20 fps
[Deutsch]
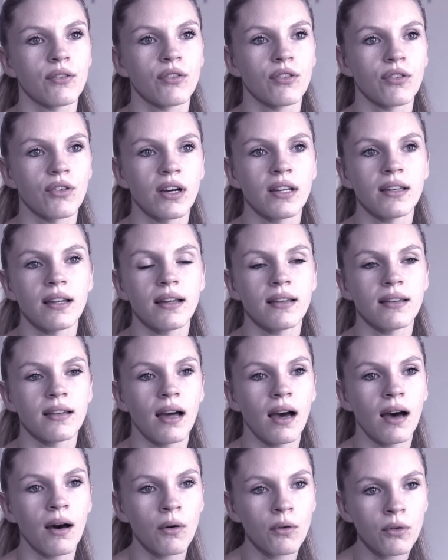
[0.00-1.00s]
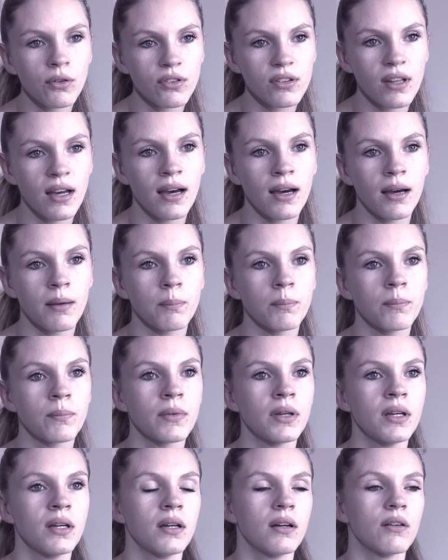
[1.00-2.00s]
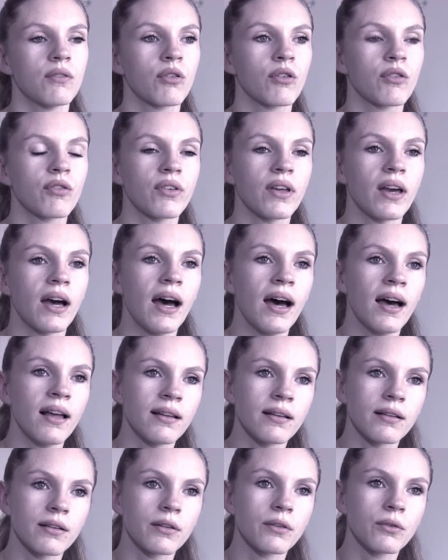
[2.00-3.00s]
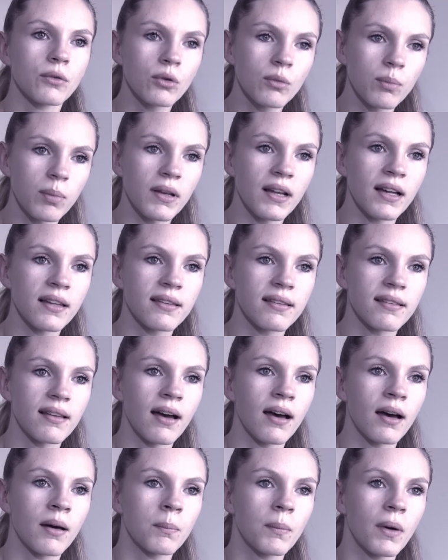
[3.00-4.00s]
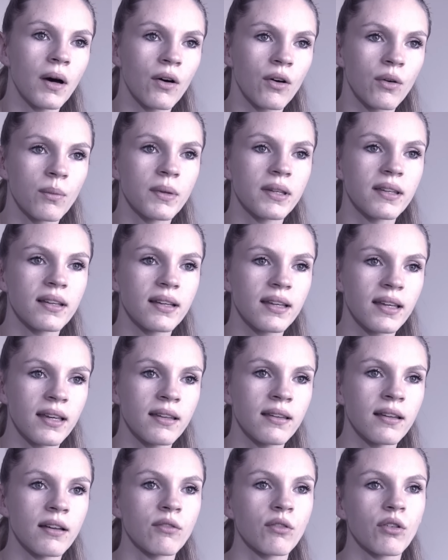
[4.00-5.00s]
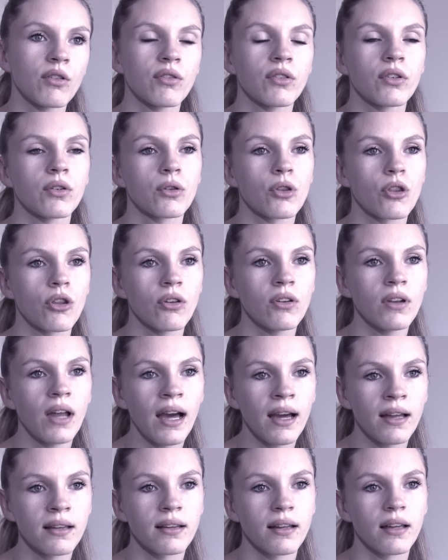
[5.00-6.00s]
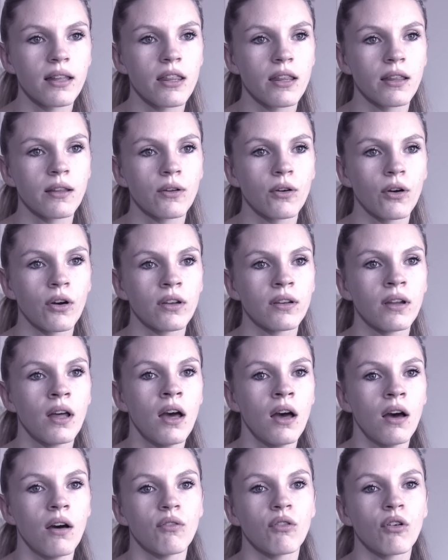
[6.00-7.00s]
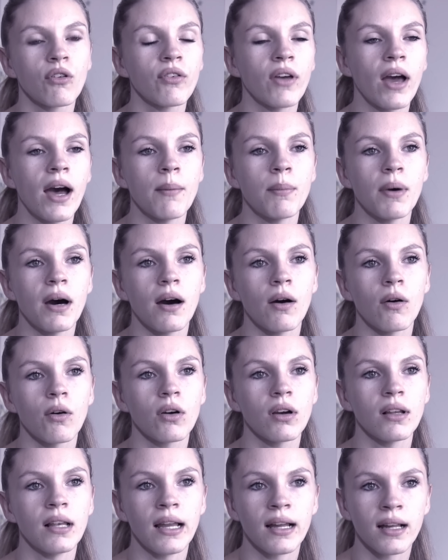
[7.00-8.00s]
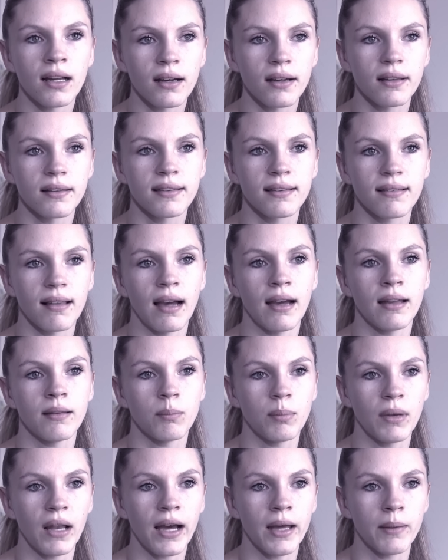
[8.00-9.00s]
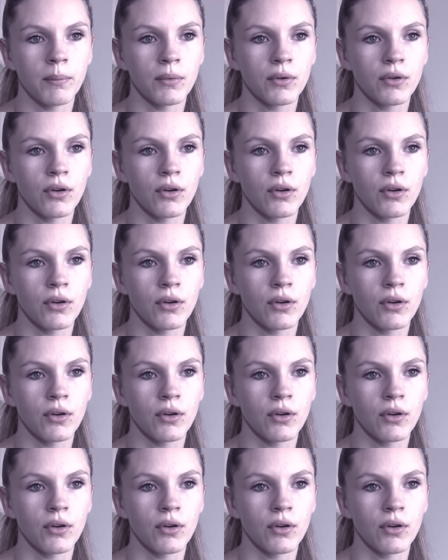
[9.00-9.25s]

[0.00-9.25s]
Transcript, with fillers: wir wollen ein Haus haben, wo wir alle genug Platz haben, auch mit den Kindern, wo wir uns schön einrichten können, wo wir aber auch längere Zeit bleiben